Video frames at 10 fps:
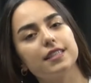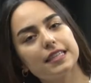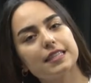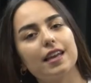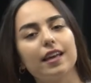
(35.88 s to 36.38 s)

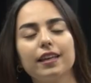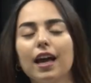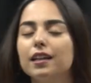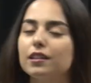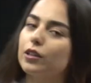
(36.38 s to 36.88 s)
sizlere
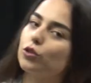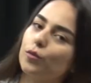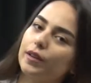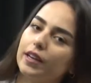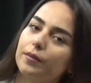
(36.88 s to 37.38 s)
kendi
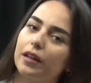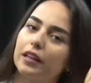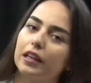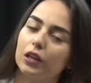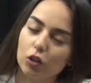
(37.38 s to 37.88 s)

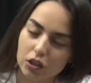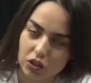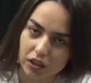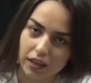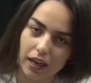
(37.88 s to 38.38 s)
tecrübelerimden de yola
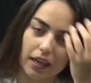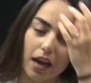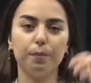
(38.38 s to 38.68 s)
çıkarak